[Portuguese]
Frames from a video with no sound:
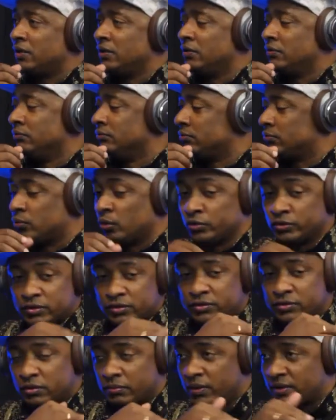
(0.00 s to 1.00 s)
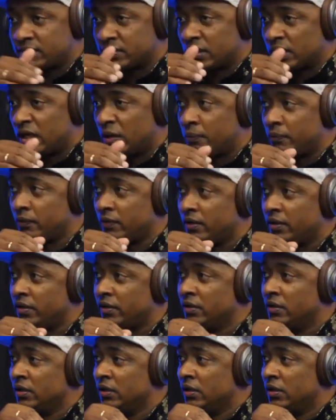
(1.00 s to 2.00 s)
tem todos os instrumentos da
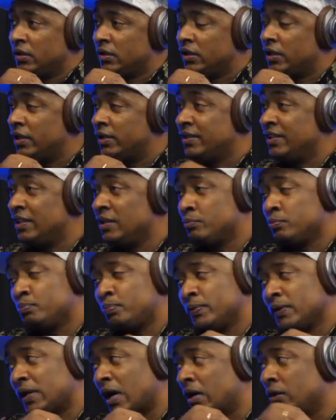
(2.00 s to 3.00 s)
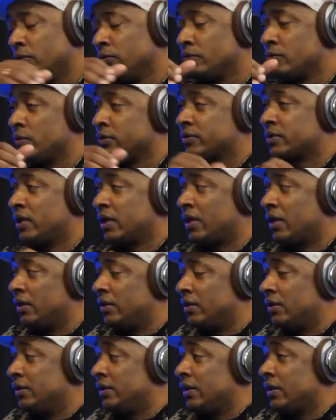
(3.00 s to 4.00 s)
capoeira. Né? E caiu no gosto da
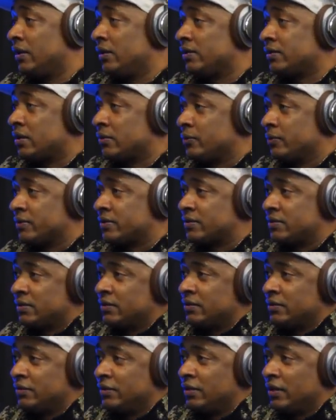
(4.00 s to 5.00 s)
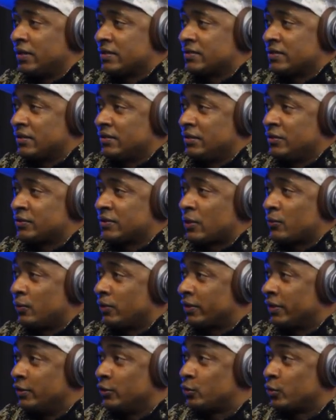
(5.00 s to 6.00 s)
galera e a galera tá gostando, e graças a Deus tá
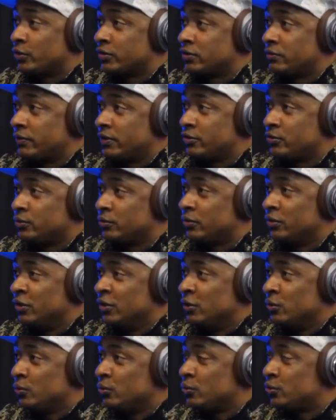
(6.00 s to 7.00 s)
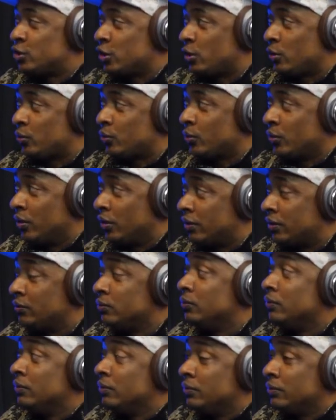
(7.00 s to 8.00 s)
colocando todos os vídeos no, no TikTok,
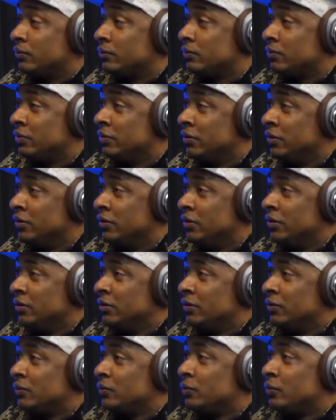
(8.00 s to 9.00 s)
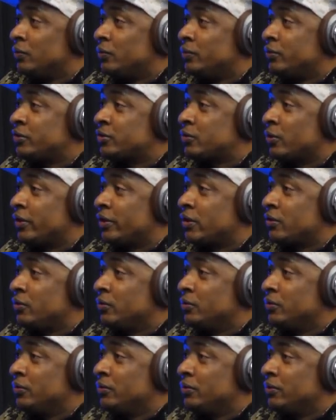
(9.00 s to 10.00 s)
no. Tá bom. No histórico
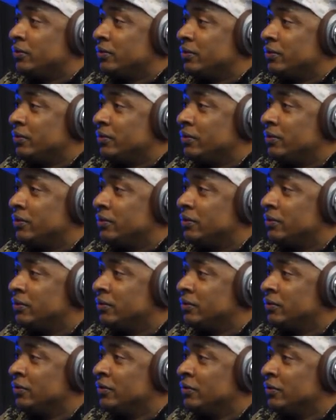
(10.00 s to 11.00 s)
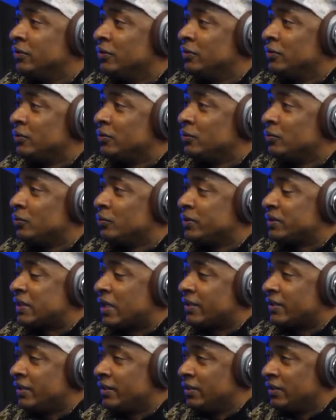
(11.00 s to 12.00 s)
do do
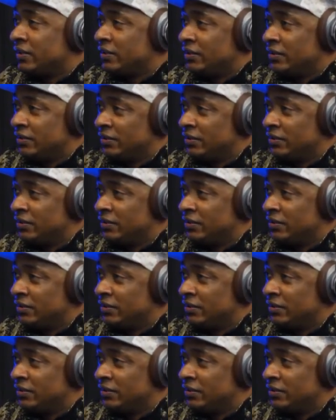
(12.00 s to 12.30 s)
Instagram.